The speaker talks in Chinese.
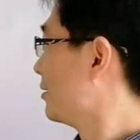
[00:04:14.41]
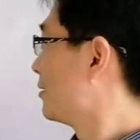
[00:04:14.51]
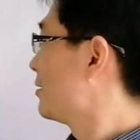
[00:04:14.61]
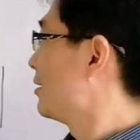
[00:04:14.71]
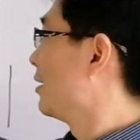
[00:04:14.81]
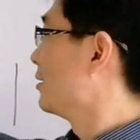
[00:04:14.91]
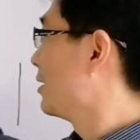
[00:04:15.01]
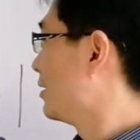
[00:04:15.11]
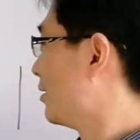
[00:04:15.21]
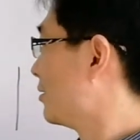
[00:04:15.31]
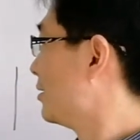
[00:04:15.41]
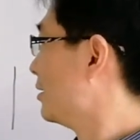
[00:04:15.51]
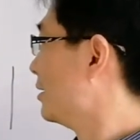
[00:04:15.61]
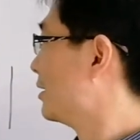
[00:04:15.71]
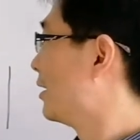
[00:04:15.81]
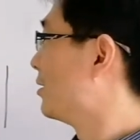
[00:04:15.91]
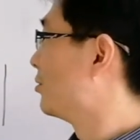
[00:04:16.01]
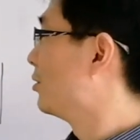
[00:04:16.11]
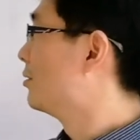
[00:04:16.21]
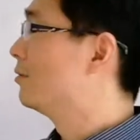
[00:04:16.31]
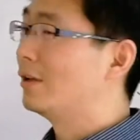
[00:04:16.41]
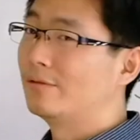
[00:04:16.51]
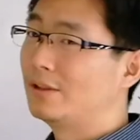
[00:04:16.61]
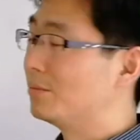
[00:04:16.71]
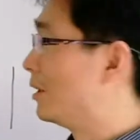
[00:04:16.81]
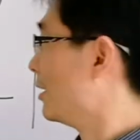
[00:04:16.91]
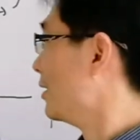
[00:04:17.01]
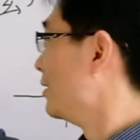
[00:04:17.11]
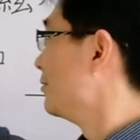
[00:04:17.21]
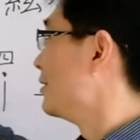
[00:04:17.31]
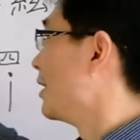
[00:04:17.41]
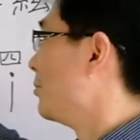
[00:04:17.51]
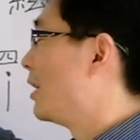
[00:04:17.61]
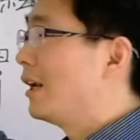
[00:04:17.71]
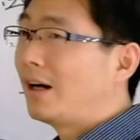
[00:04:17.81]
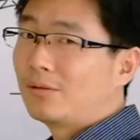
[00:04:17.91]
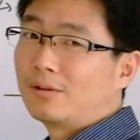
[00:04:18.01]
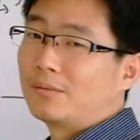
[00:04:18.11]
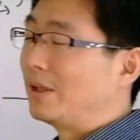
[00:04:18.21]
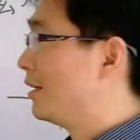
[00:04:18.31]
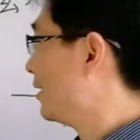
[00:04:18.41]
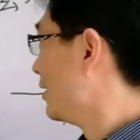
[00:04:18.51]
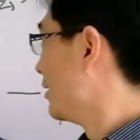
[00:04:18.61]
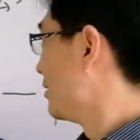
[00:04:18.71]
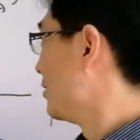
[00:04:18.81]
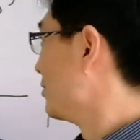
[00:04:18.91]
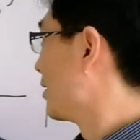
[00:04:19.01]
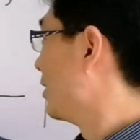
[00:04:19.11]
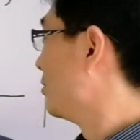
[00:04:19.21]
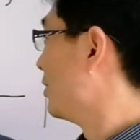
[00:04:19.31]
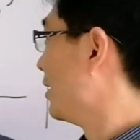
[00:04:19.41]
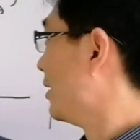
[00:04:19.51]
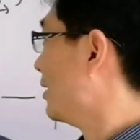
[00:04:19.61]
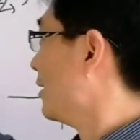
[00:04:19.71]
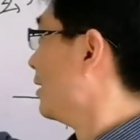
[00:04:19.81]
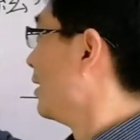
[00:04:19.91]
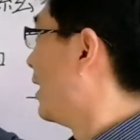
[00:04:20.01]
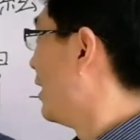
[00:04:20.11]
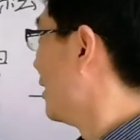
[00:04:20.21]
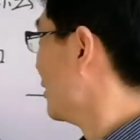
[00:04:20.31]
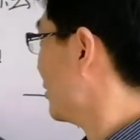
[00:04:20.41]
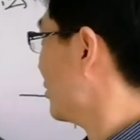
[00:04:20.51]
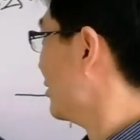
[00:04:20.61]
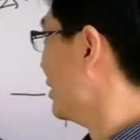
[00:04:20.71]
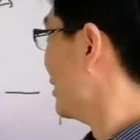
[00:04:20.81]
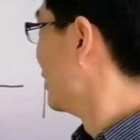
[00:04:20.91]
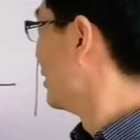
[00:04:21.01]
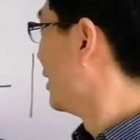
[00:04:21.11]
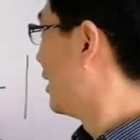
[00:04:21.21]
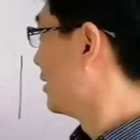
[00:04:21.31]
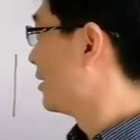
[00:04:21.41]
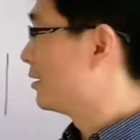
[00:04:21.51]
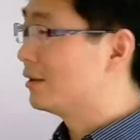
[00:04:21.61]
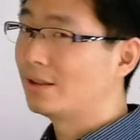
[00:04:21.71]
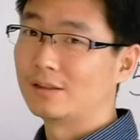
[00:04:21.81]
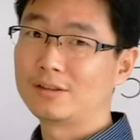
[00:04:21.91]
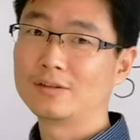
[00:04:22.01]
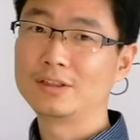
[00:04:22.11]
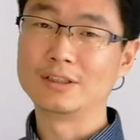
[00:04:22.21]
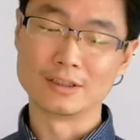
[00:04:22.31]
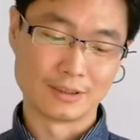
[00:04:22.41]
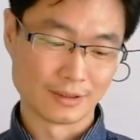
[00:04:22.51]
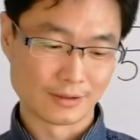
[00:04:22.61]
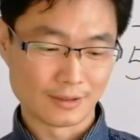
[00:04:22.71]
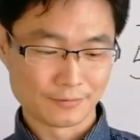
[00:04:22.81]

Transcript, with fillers: 这儿呢，恰巧是应该是推弓了。为什么？因为前面拉过了嘛，这儿就该推了。拉、推、拉，它是这样交替进行的。